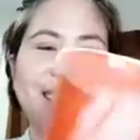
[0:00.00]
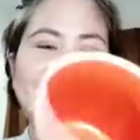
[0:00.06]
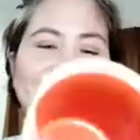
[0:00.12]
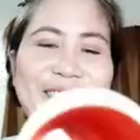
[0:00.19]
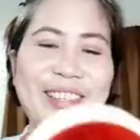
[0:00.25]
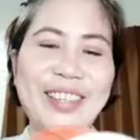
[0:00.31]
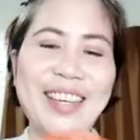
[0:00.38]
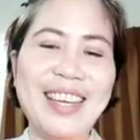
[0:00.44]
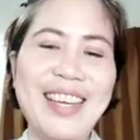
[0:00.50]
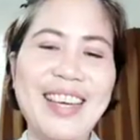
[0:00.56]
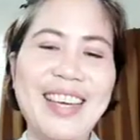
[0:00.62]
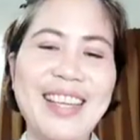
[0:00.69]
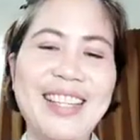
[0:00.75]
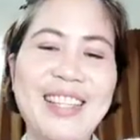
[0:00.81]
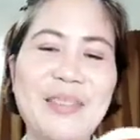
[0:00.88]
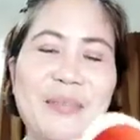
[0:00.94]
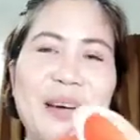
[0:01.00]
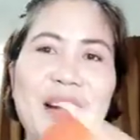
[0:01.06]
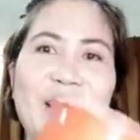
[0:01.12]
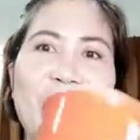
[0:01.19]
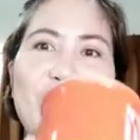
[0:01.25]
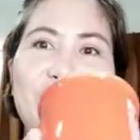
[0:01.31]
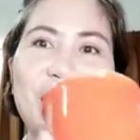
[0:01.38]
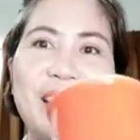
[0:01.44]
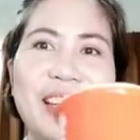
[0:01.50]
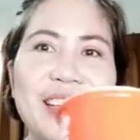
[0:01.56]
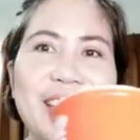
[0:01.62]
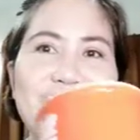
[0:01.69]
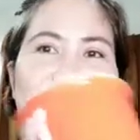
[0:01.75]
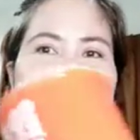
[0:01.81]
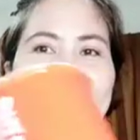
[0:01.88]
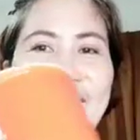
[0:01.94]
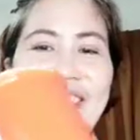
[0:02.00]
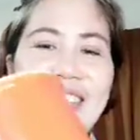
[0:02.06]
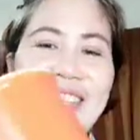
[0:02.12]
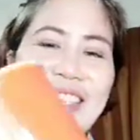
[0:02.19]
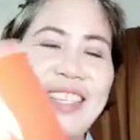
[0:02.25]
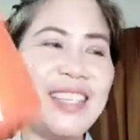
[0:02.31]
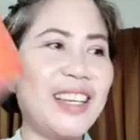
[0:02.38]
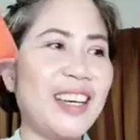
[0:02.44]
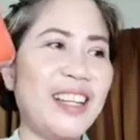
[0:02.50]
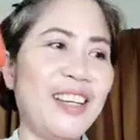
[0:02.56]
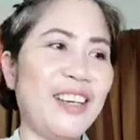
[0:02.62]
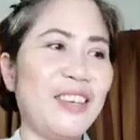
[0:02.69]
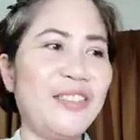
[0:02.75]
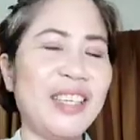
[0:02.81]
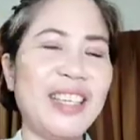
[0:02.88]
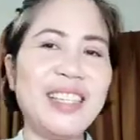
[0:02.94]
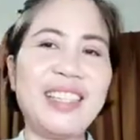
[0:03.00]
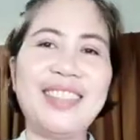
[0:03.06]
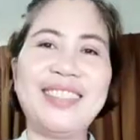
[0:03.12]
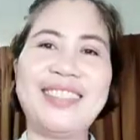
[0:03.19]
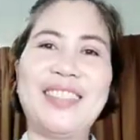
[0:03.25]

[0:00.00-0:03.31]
So, ayan, ba diba? Orange, orange. I love it.